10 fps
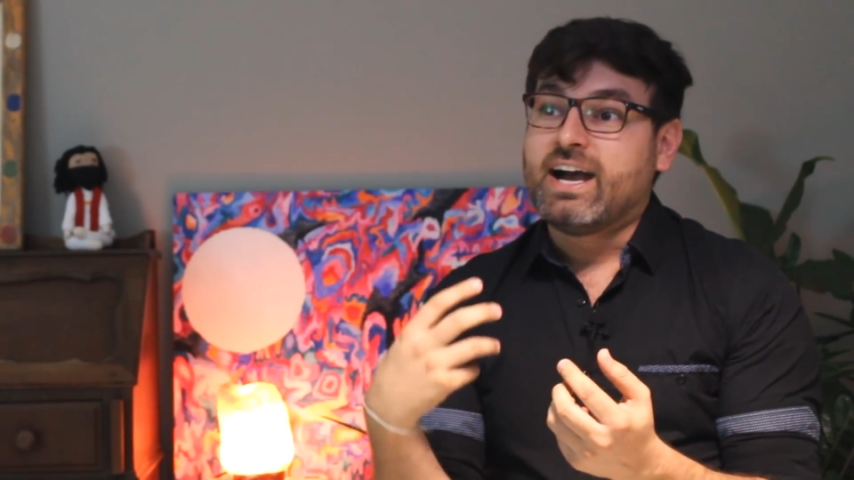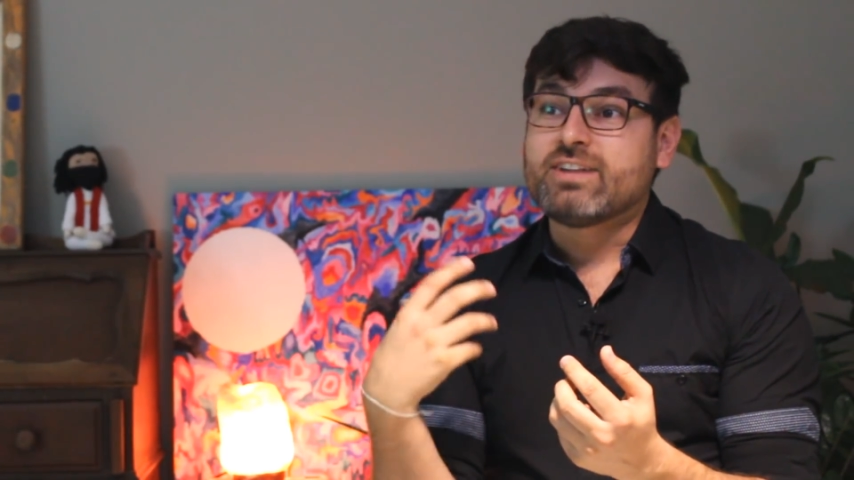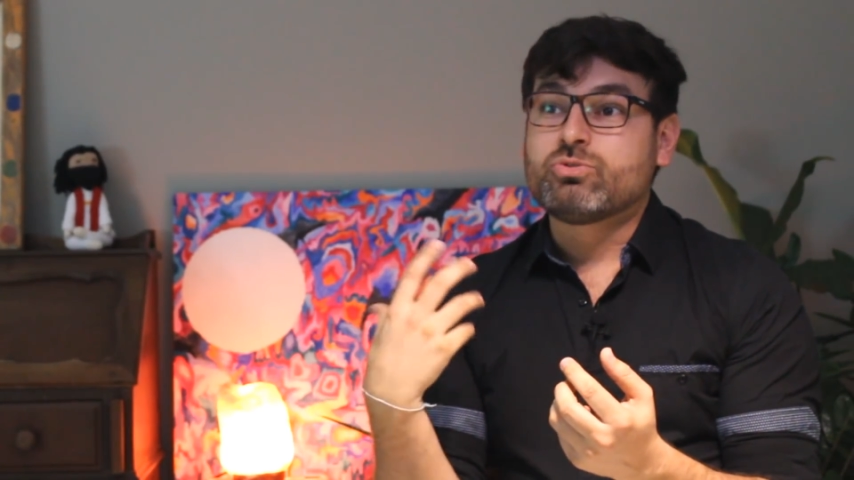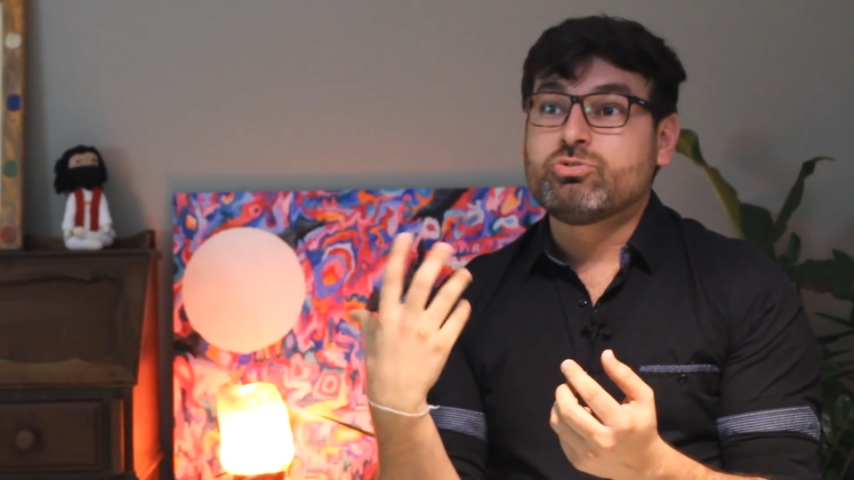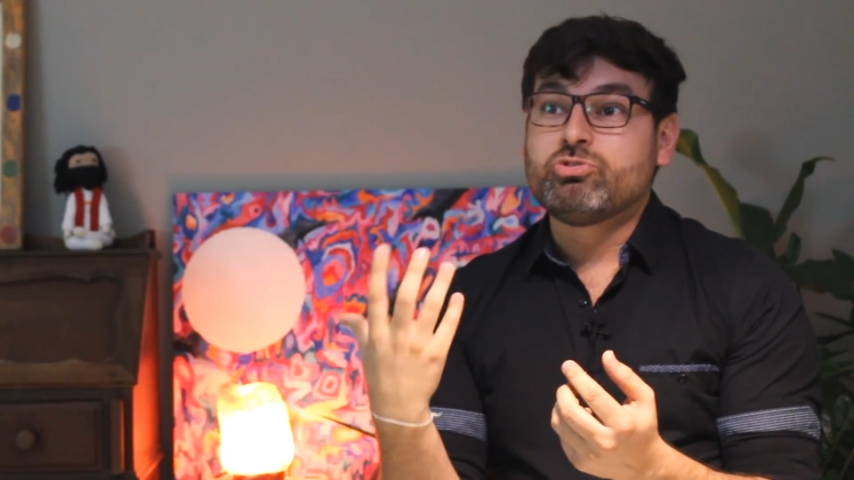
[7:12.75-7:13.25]

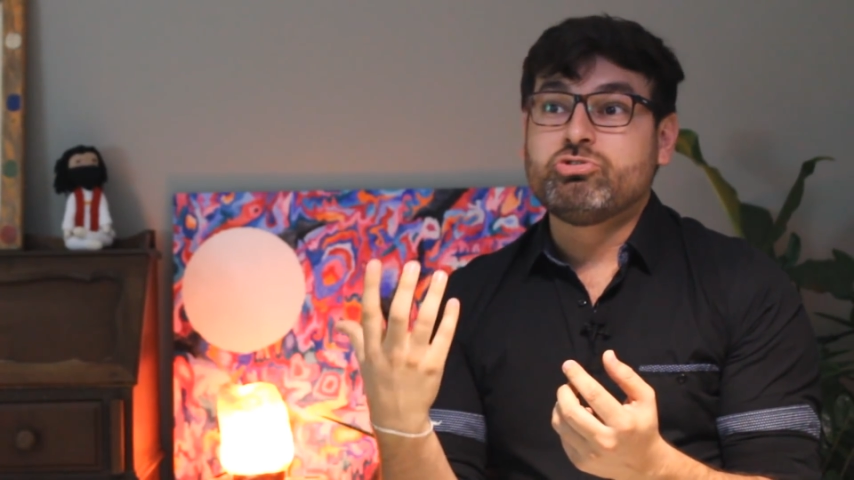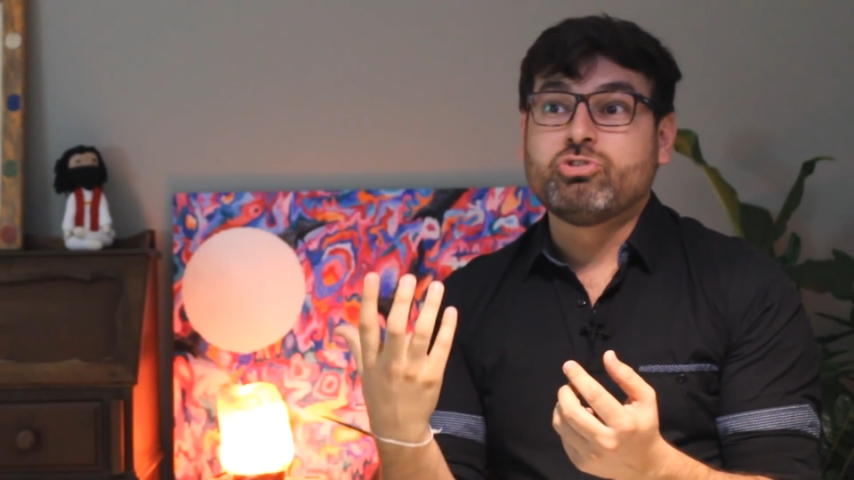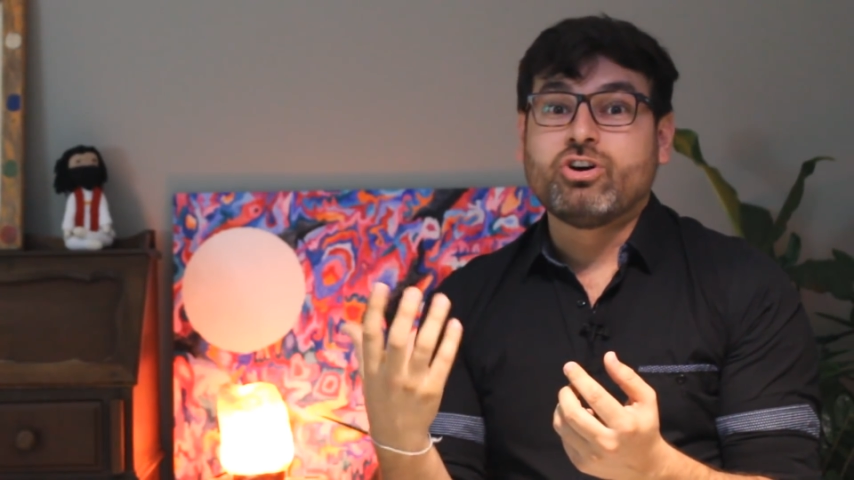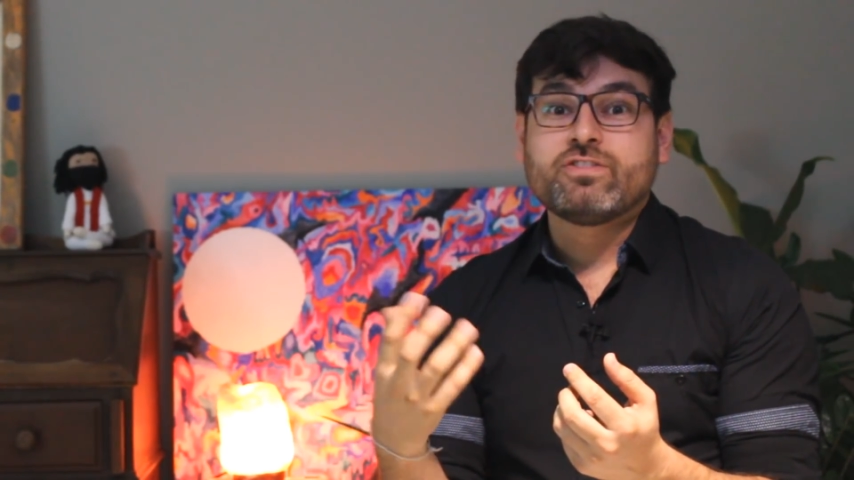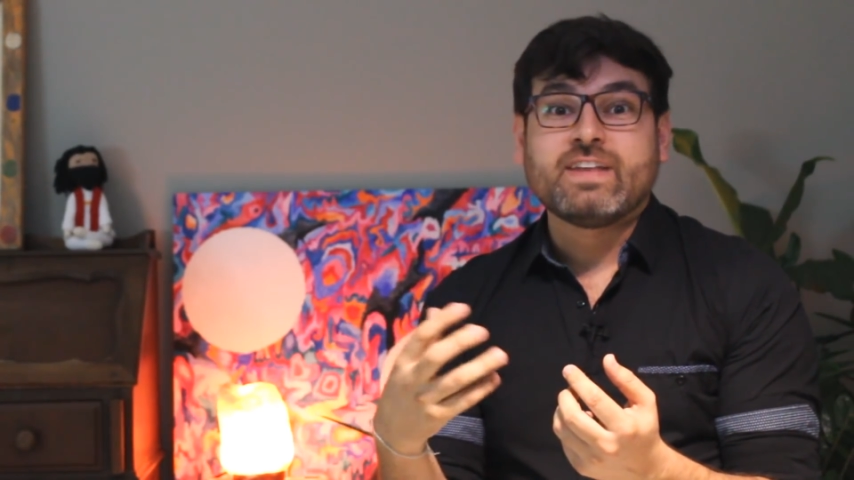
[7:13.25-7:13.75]
a todos
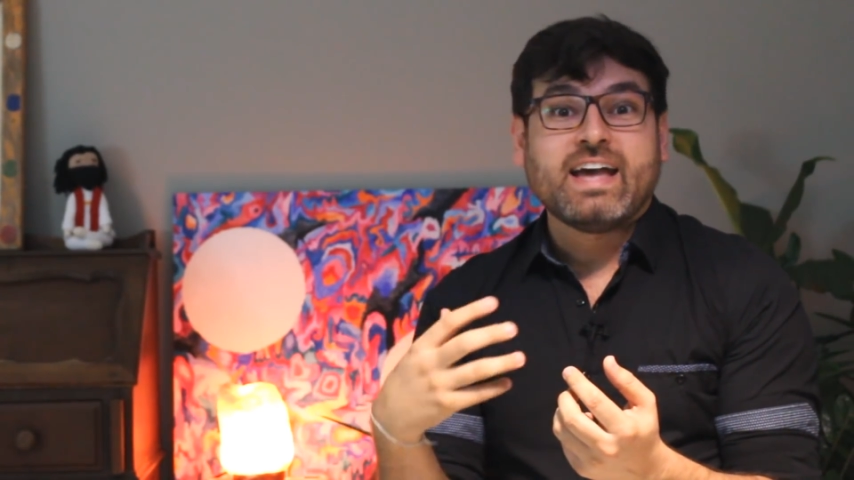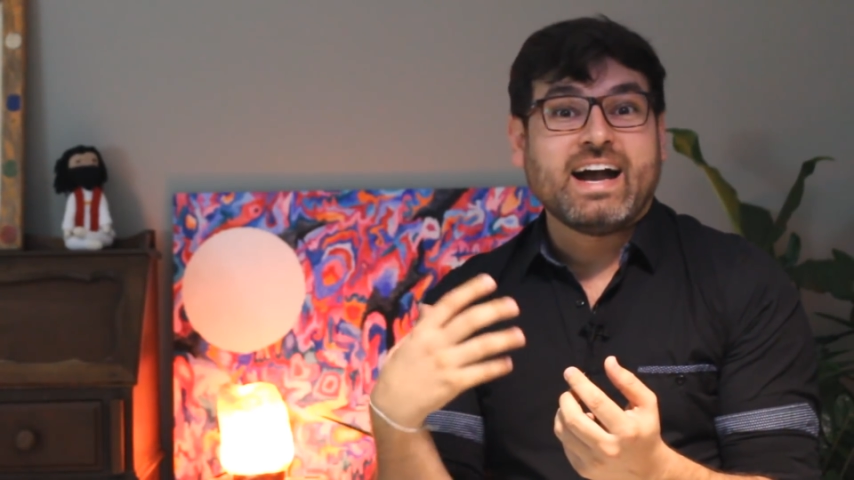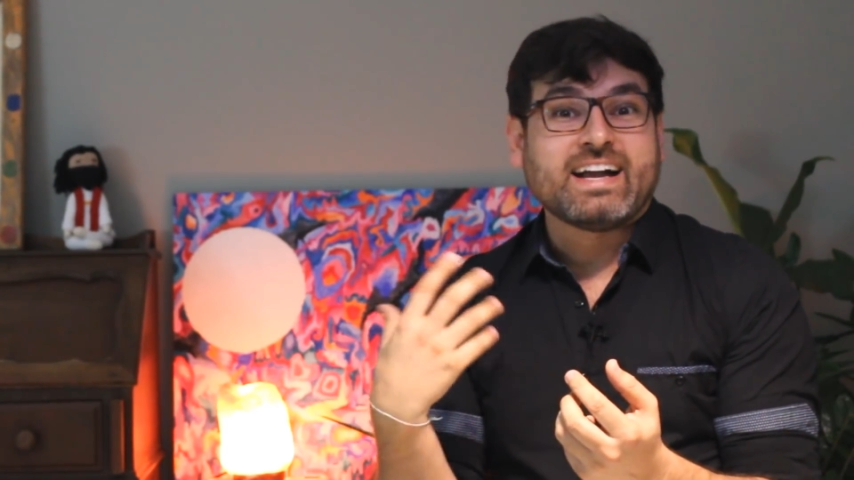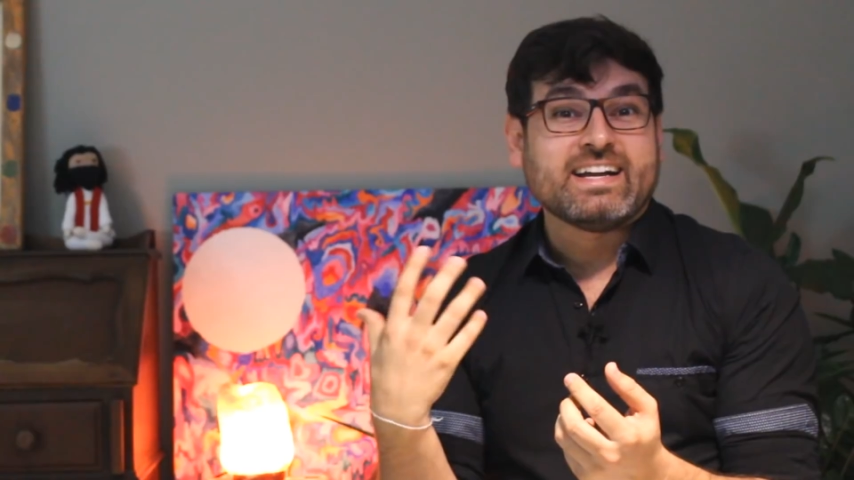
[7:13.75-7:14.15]
nós a